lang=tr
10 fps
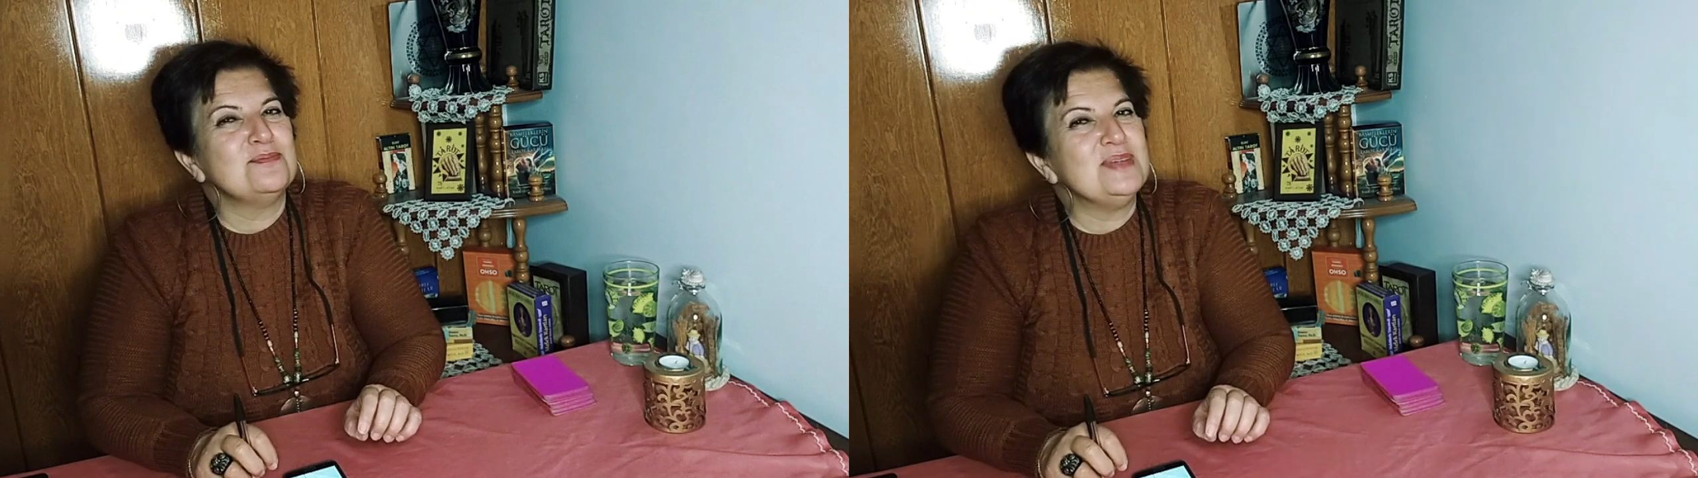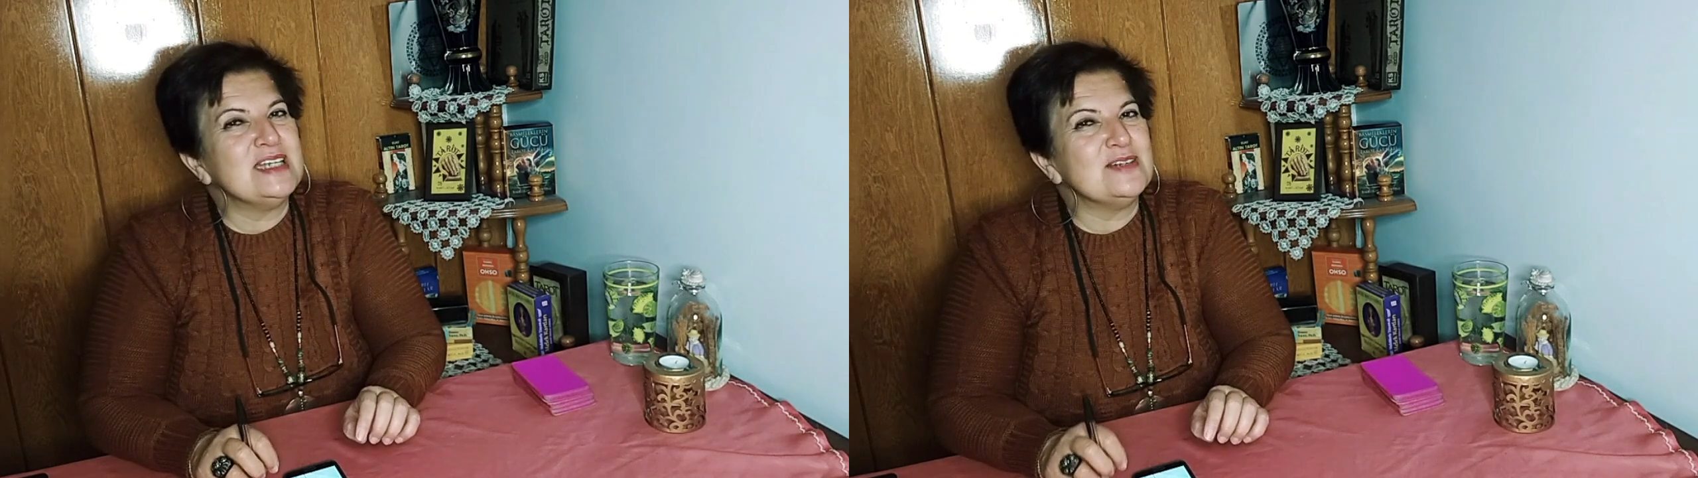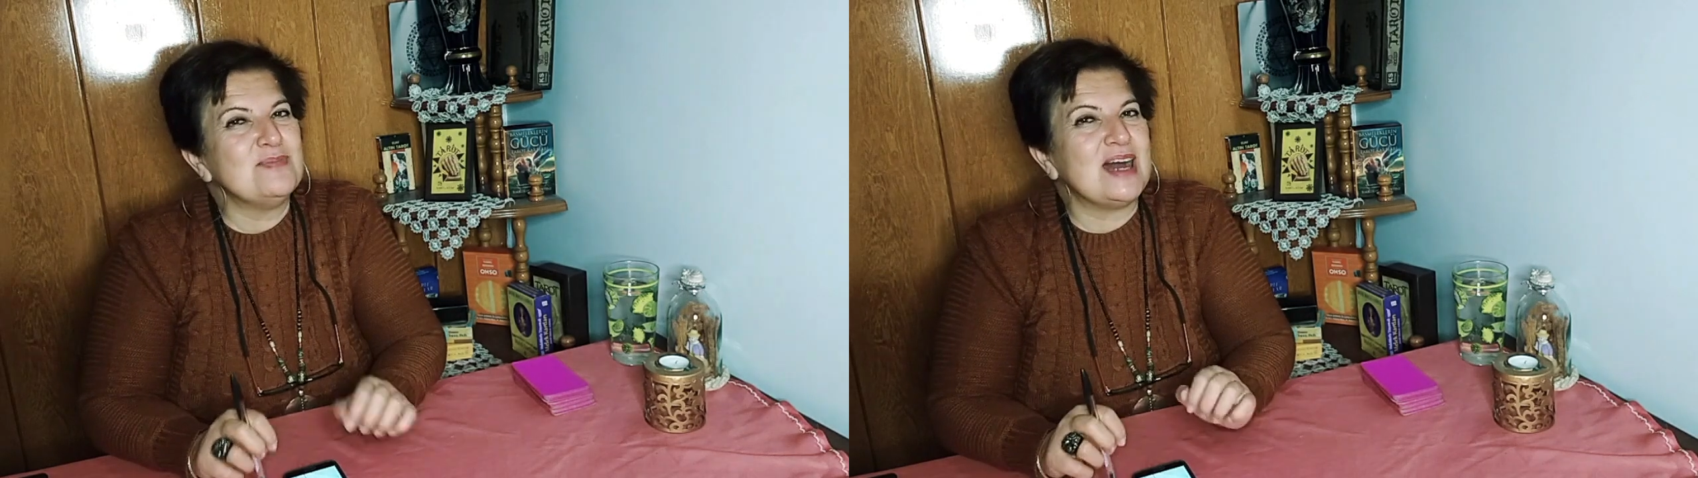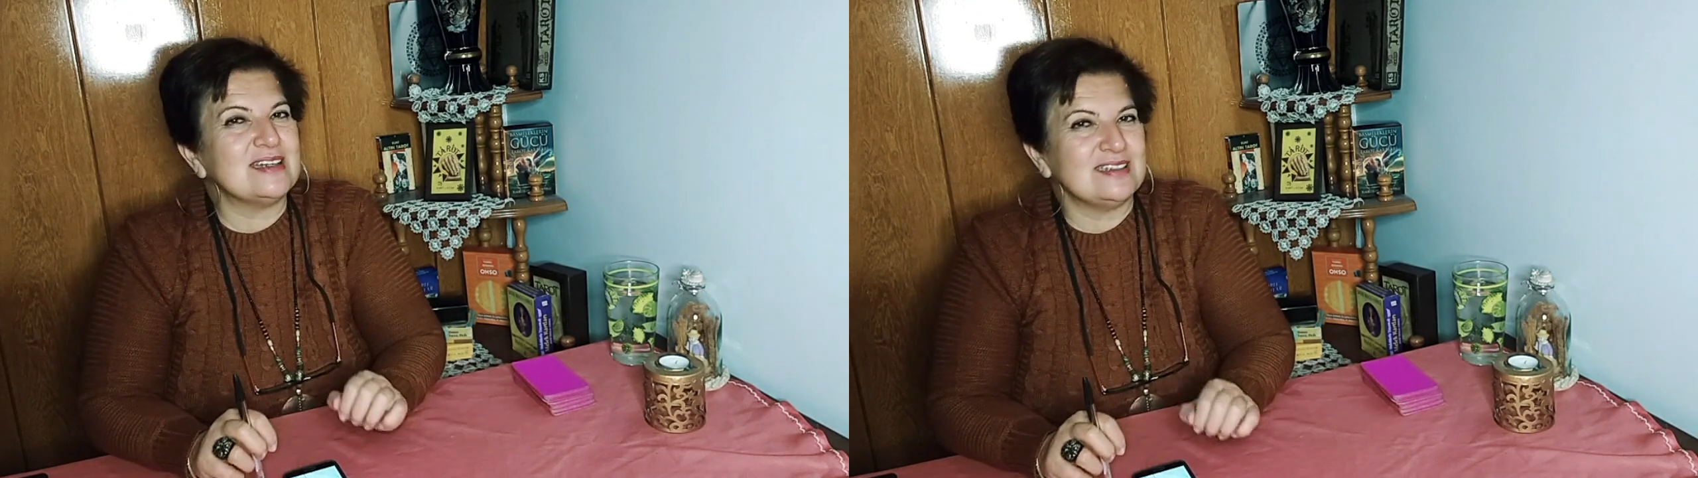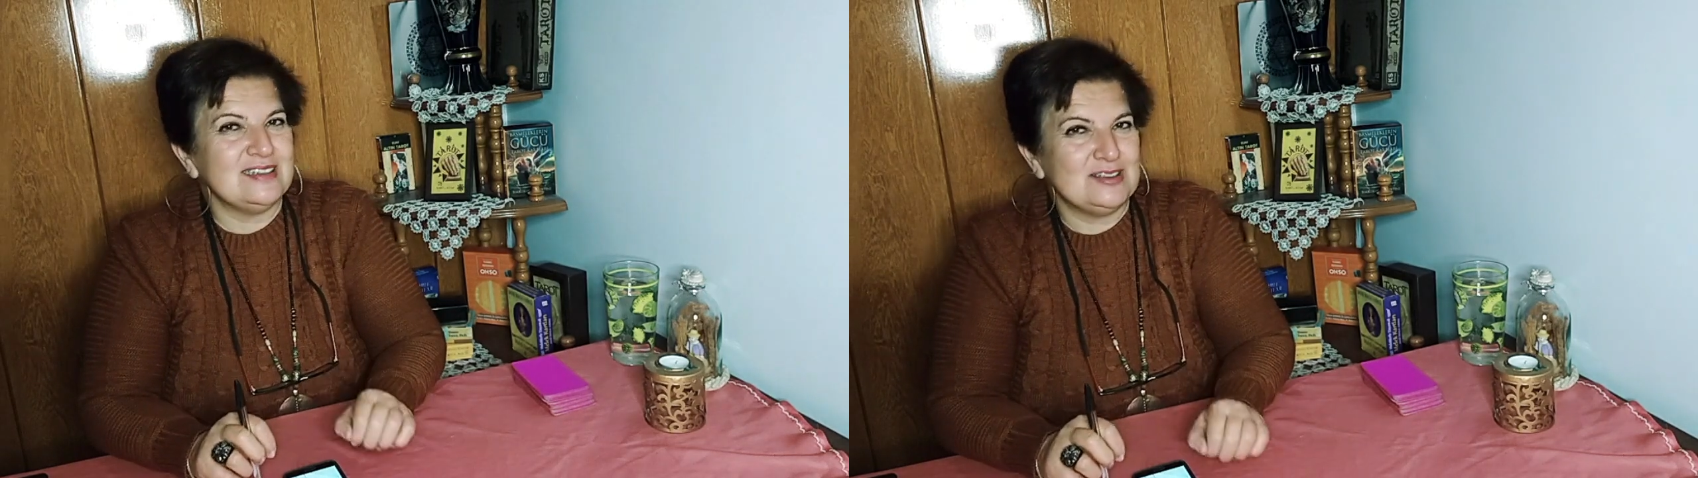1
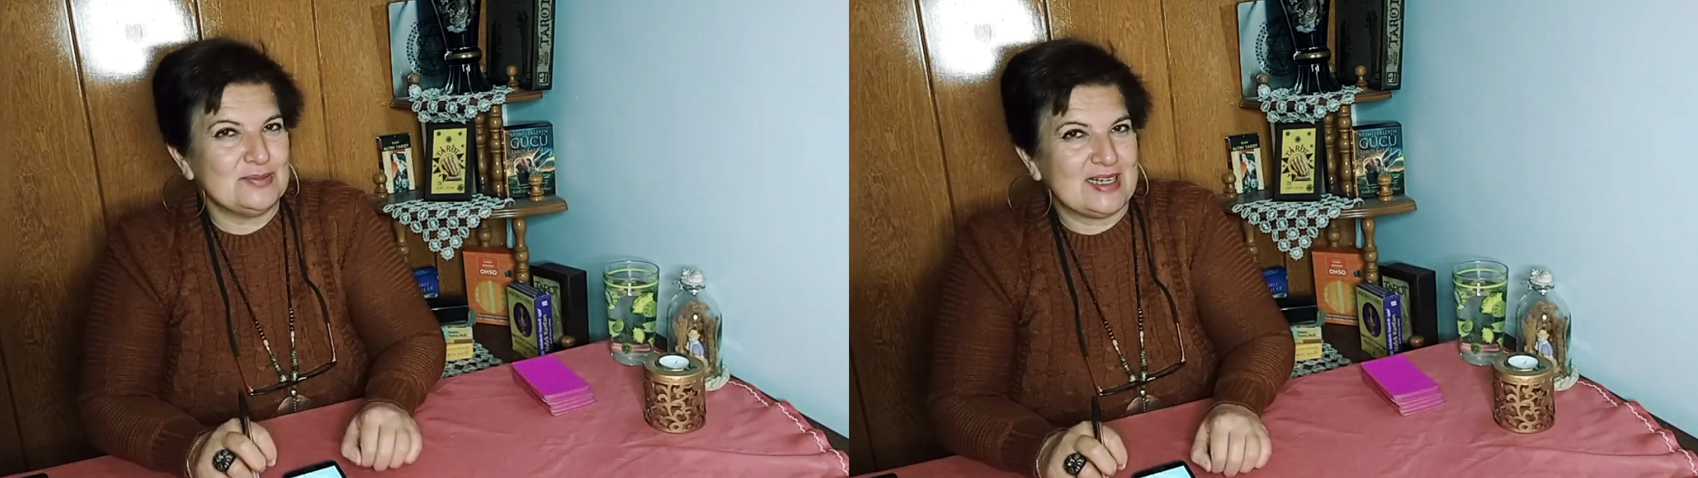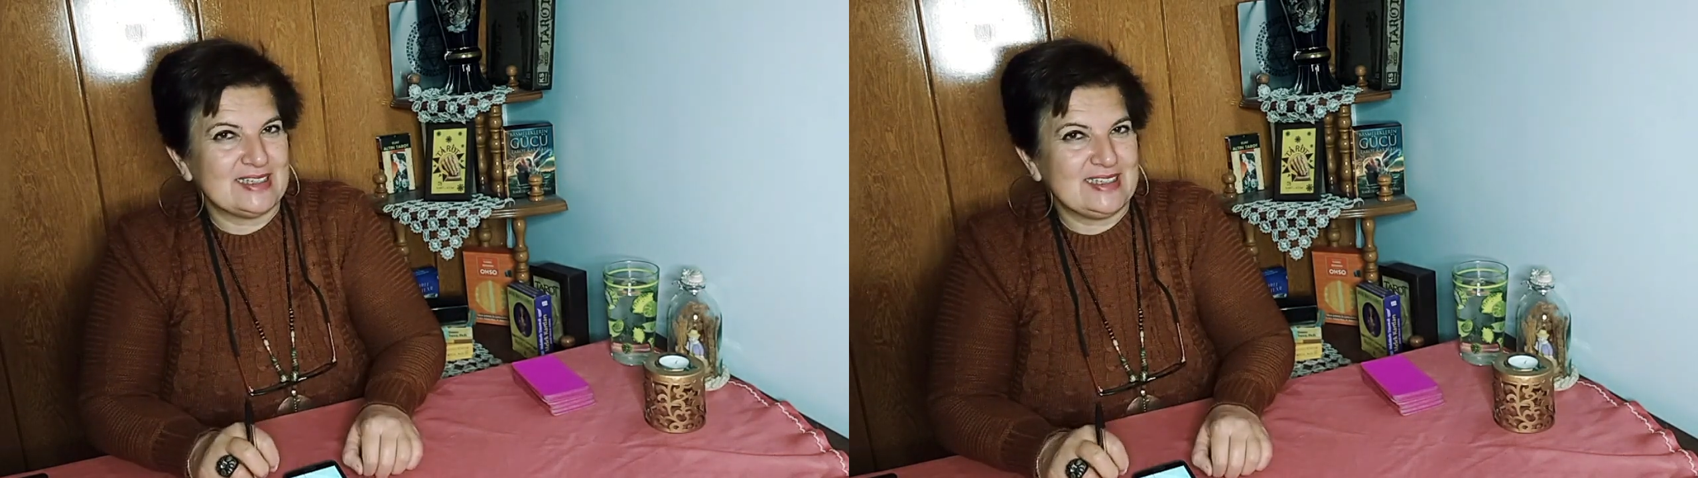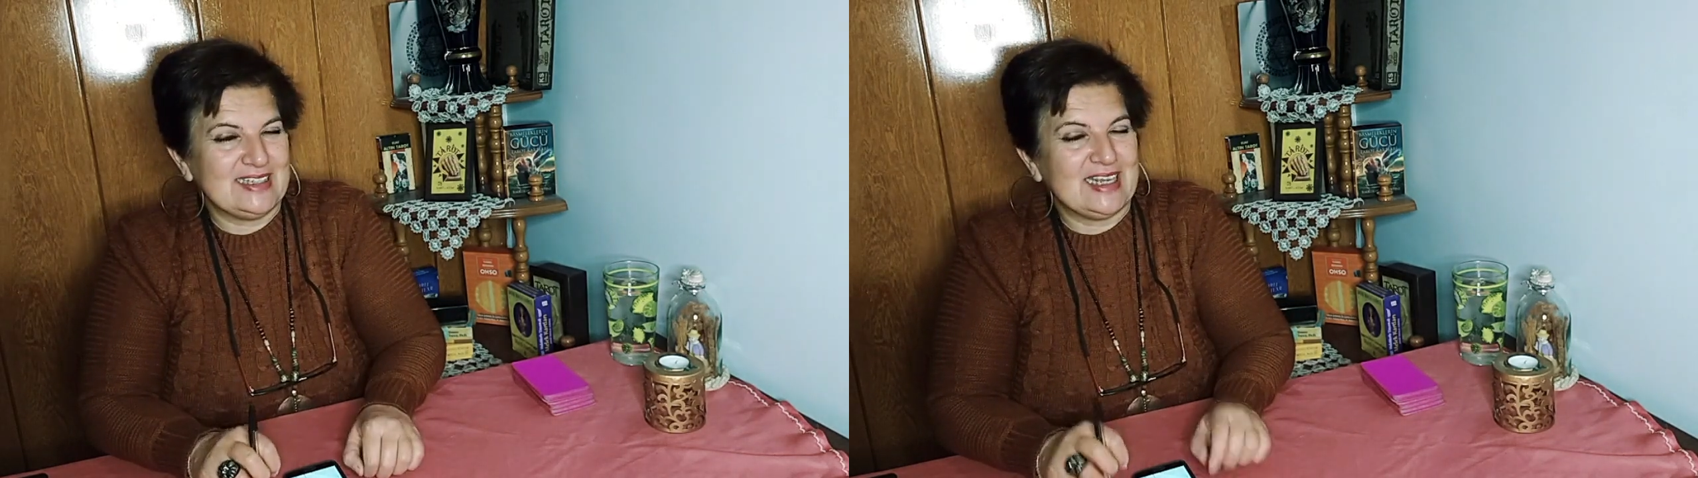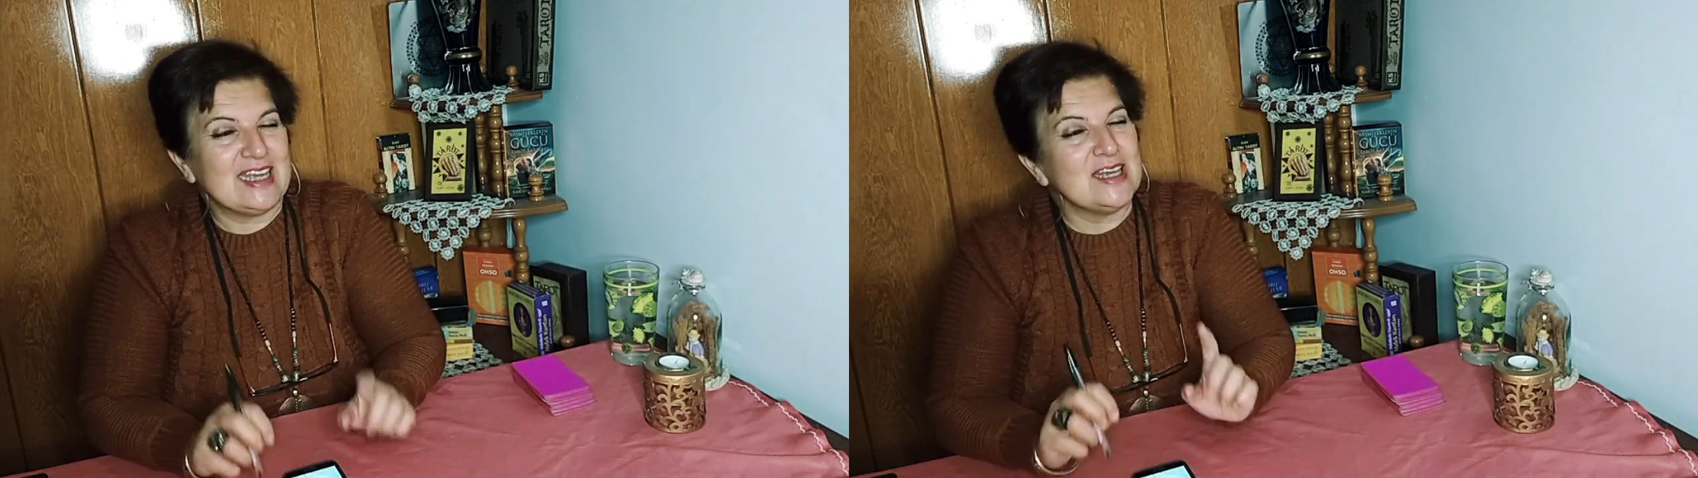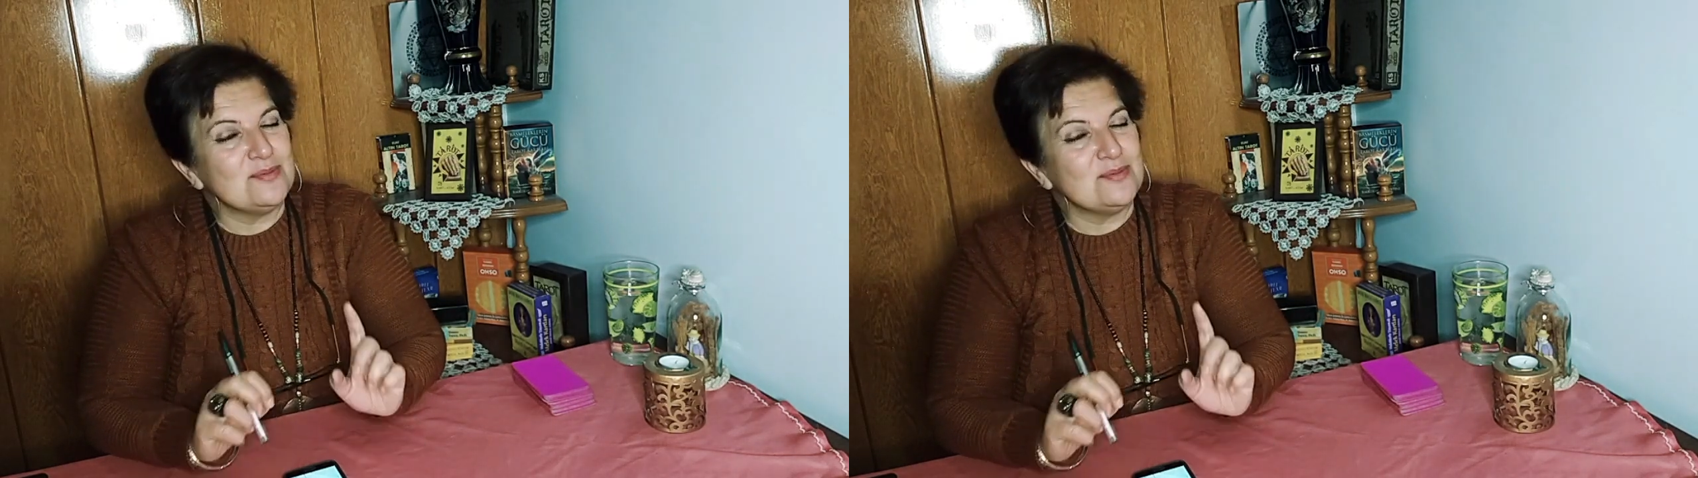Mart itibariyle